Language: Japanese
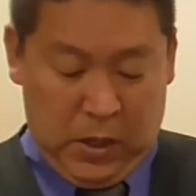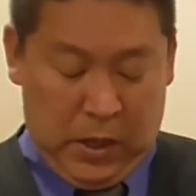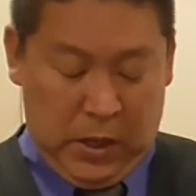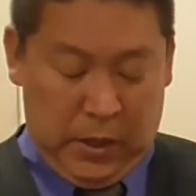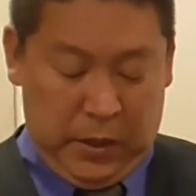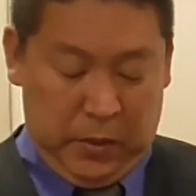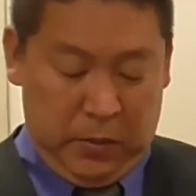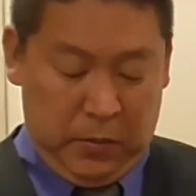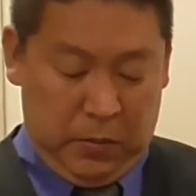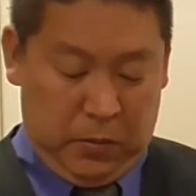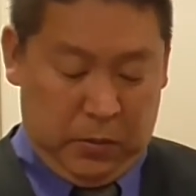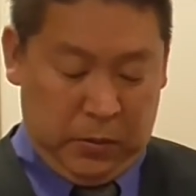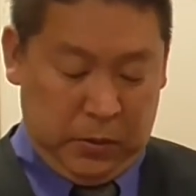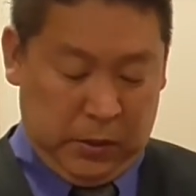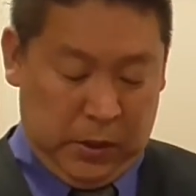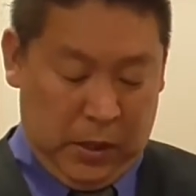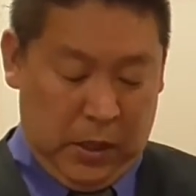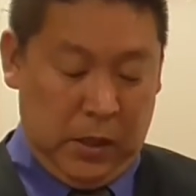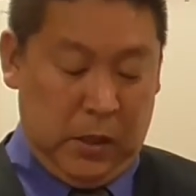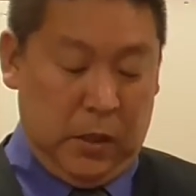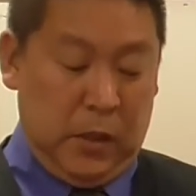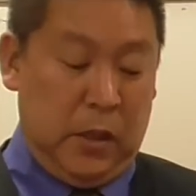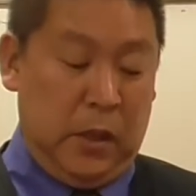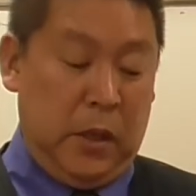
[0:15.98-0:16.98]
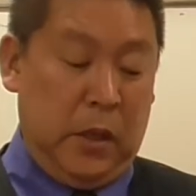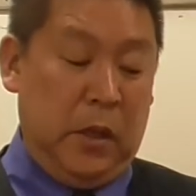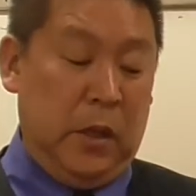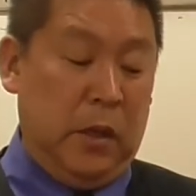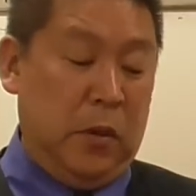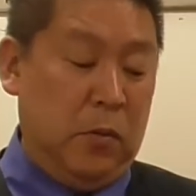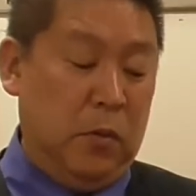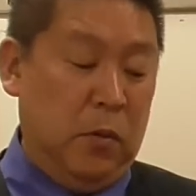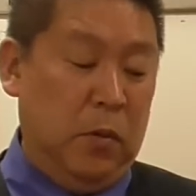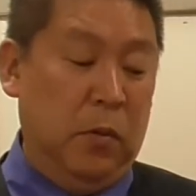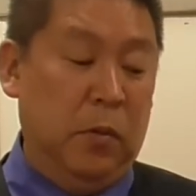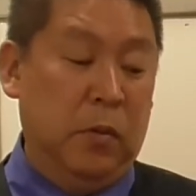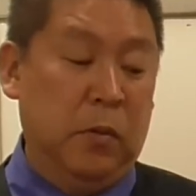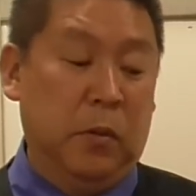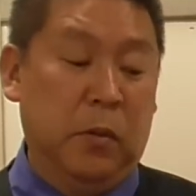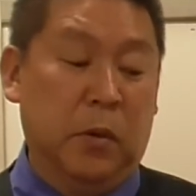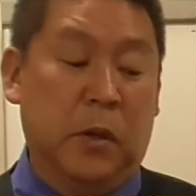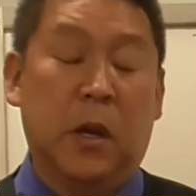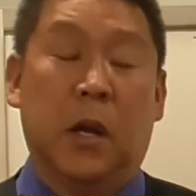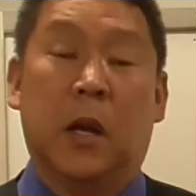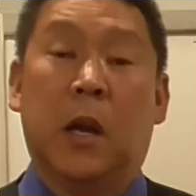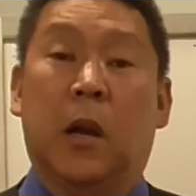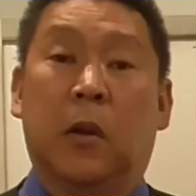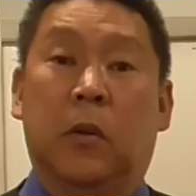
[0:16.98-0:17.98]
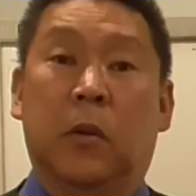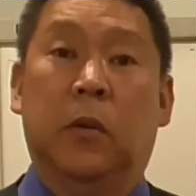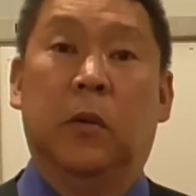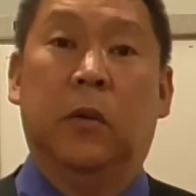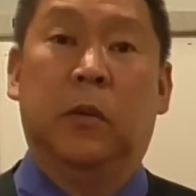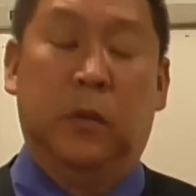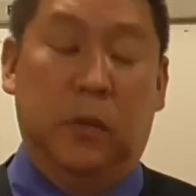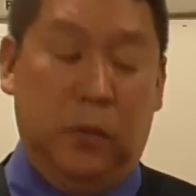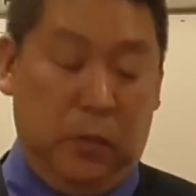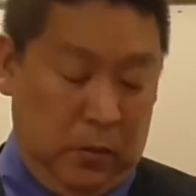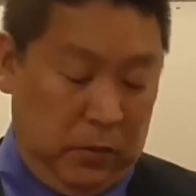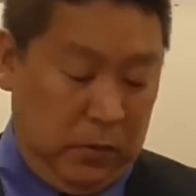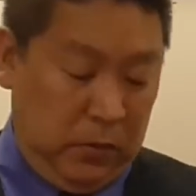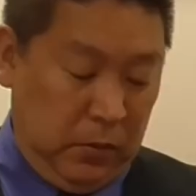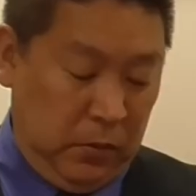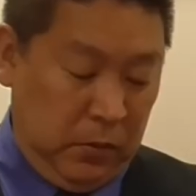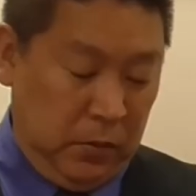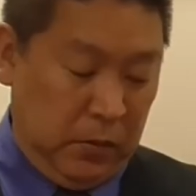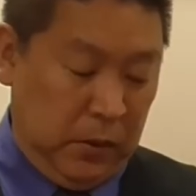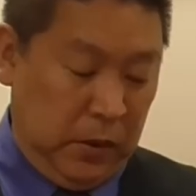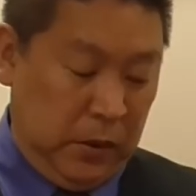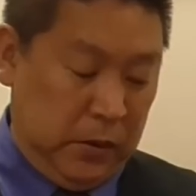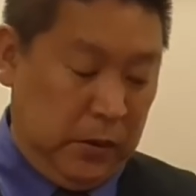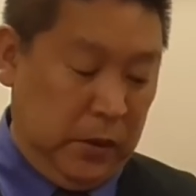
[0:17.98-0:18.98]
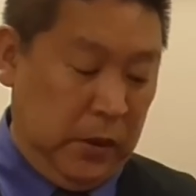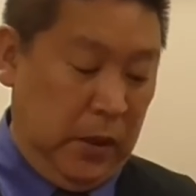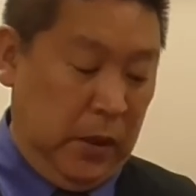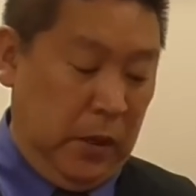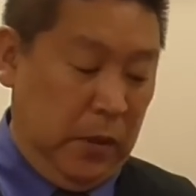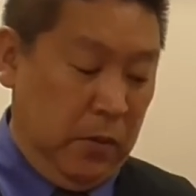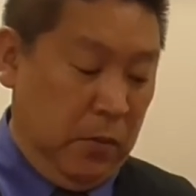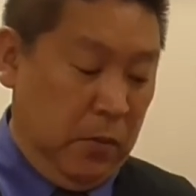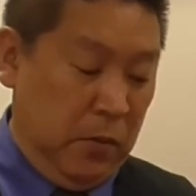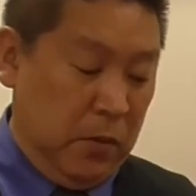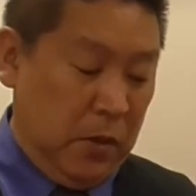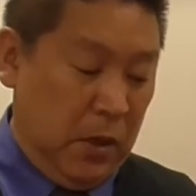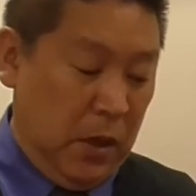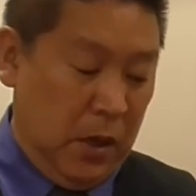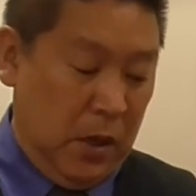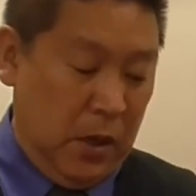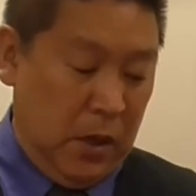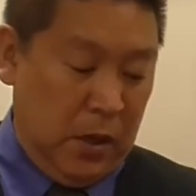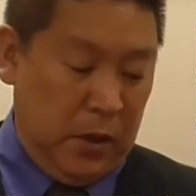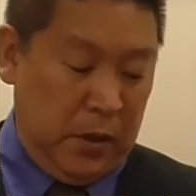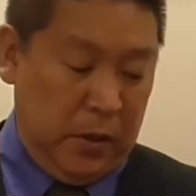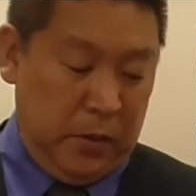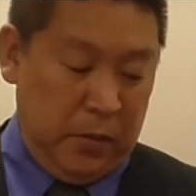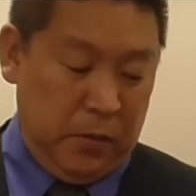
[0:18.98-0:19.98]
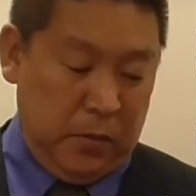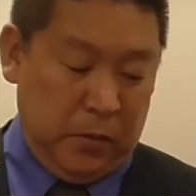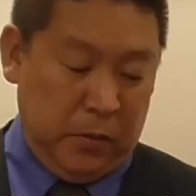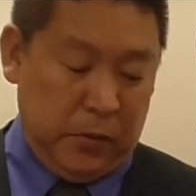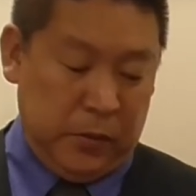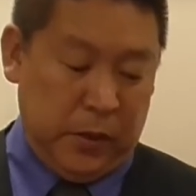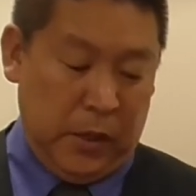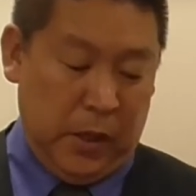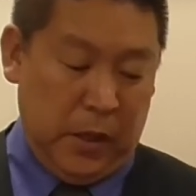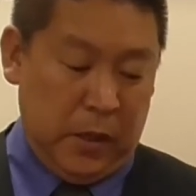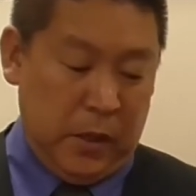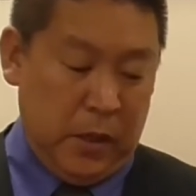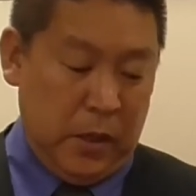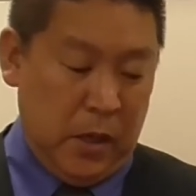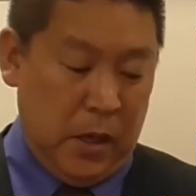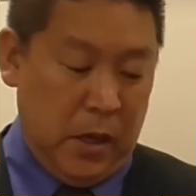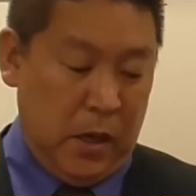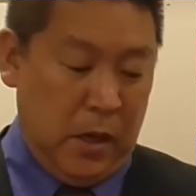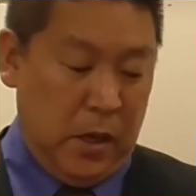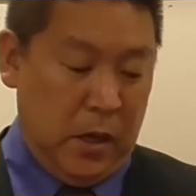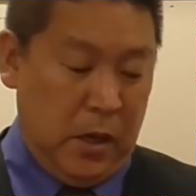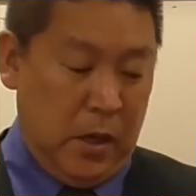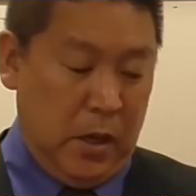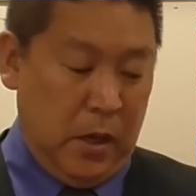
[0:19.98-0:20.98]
川隆法さん、えー、幸福の科学のですね大川隆法さんがあ